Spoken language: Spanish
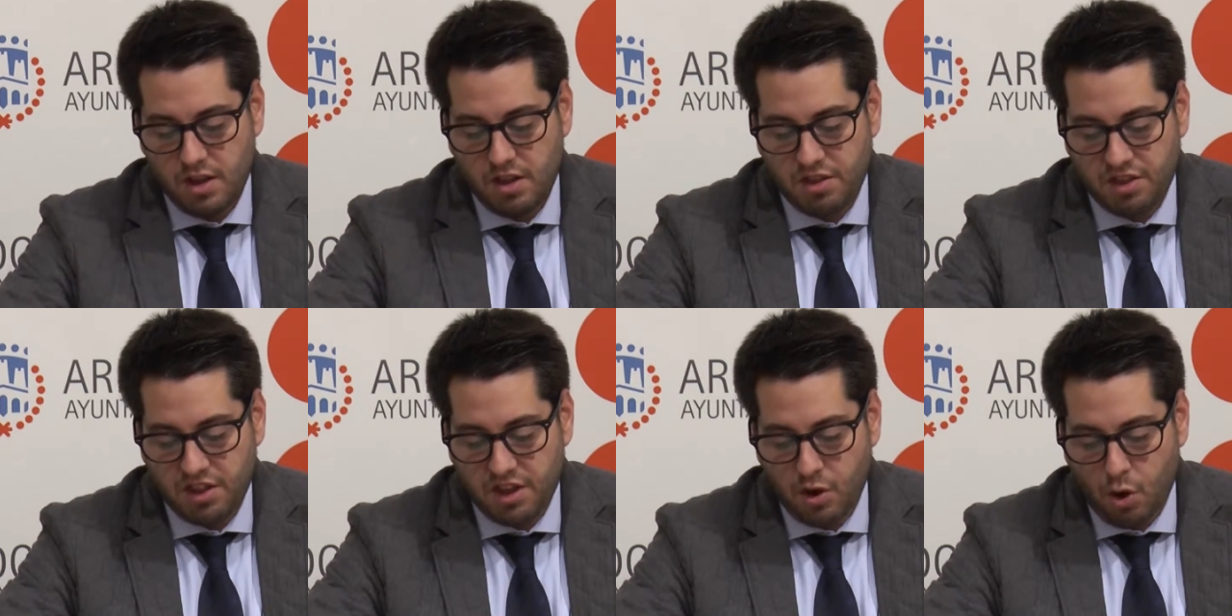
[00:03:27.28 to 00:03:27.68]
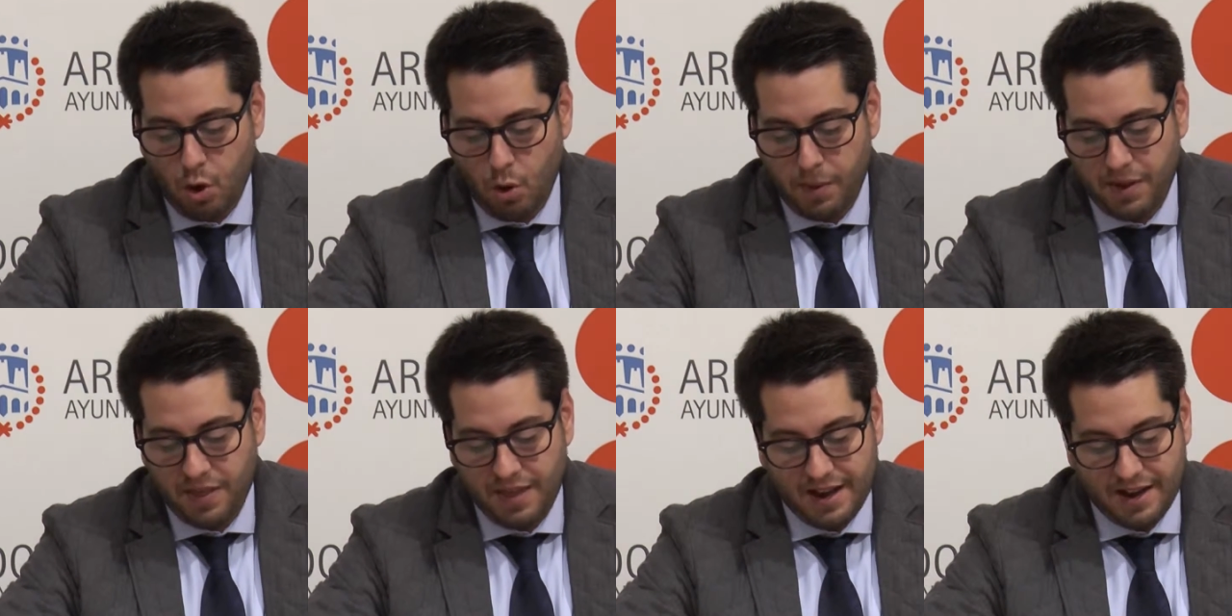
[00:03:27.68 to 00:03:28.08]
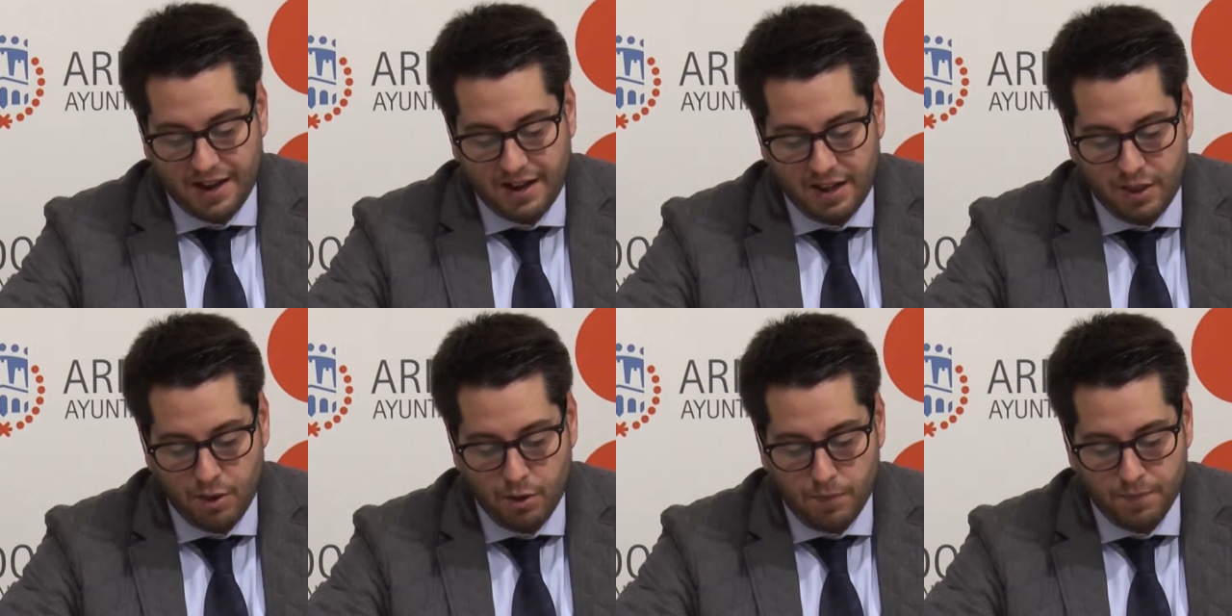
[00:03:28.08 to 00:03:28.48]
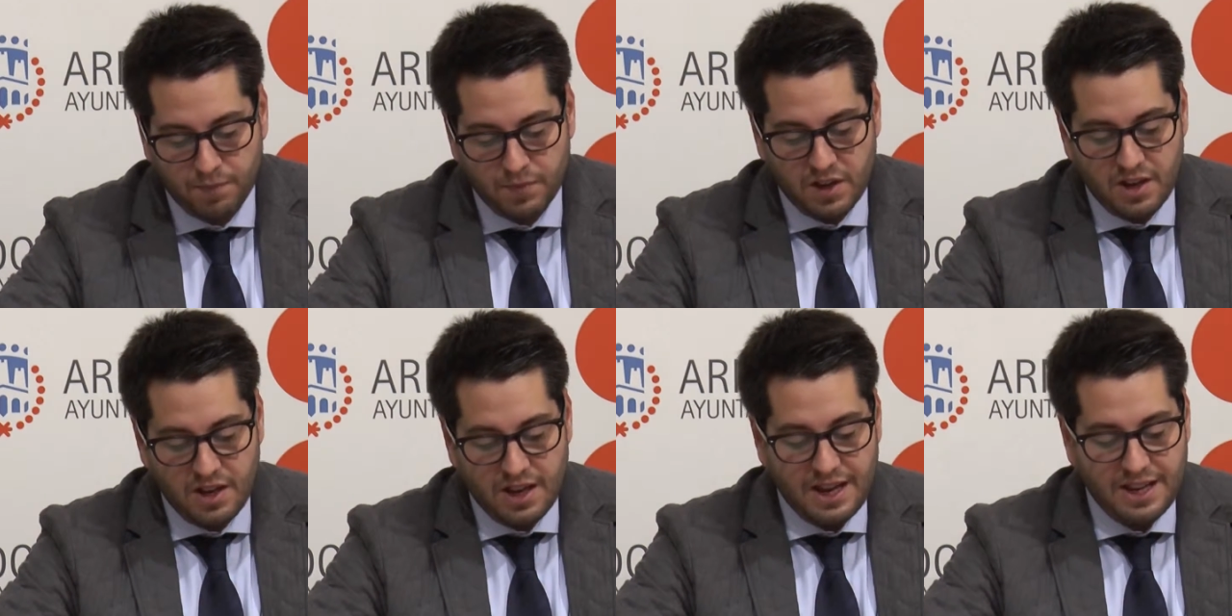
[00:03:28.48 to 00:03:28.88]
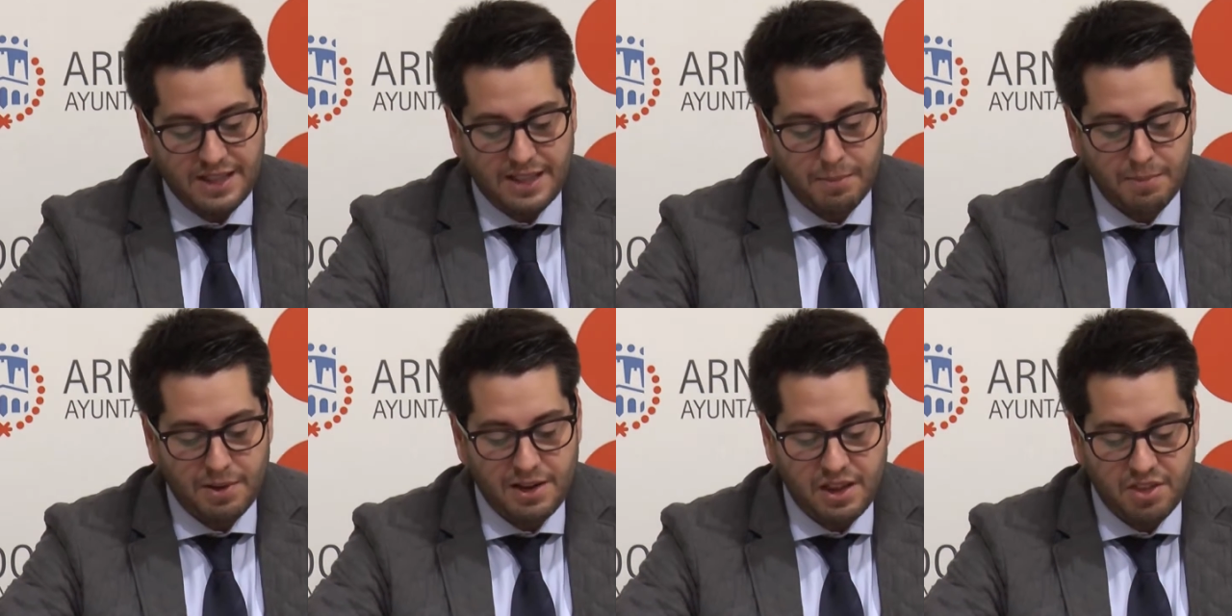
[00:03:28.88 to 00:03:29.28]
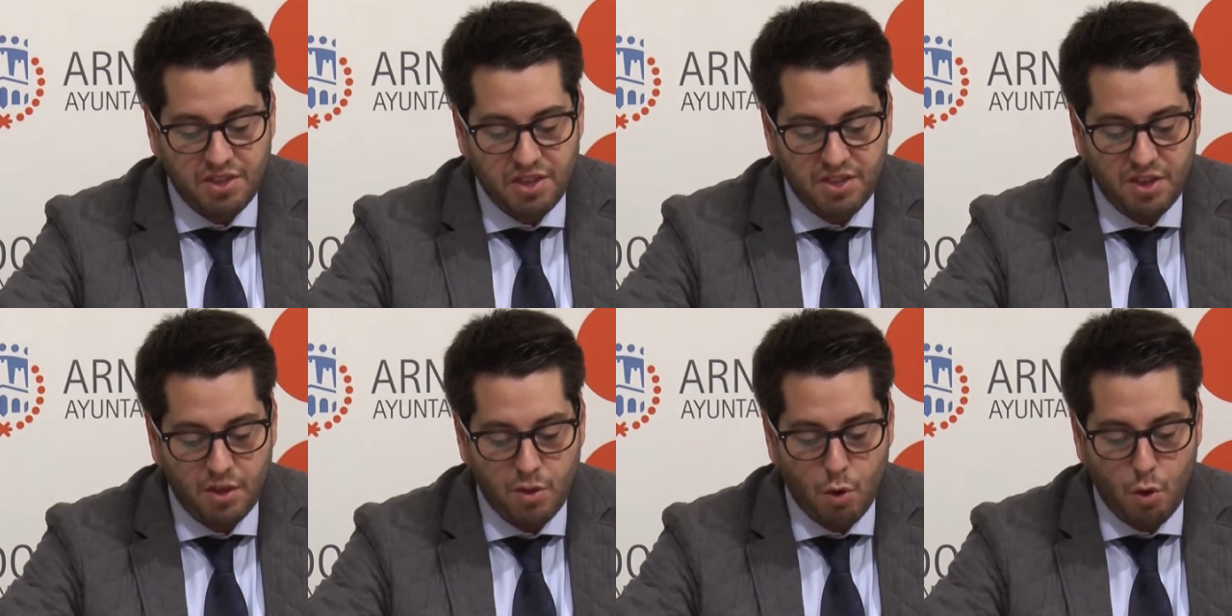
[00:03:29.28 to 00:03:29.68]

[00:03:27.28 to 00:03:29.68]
5B de Arnedo, y también licencia